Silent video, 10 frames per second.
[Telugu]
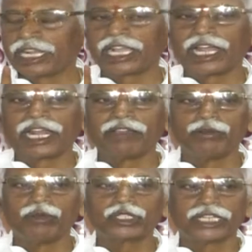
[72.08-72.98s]
తెలంగాణ
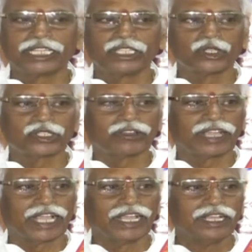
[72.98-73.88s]
విమోచన
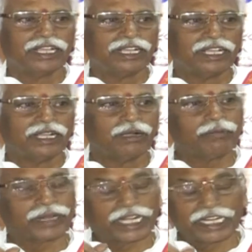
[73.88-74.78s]
దినోత్సవంగా
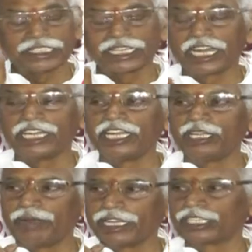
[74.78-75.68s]
ప్రకటించాలని నేను
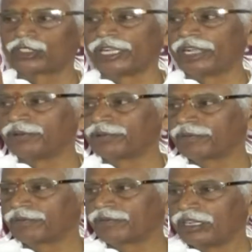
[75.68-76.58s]
డిమాండ్ చేస్తున్నాం
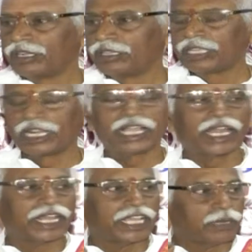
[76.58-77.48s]

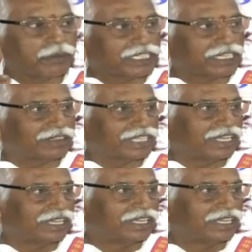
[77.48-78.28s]
తెలంగాణ ఏర్పడిన తర్వాత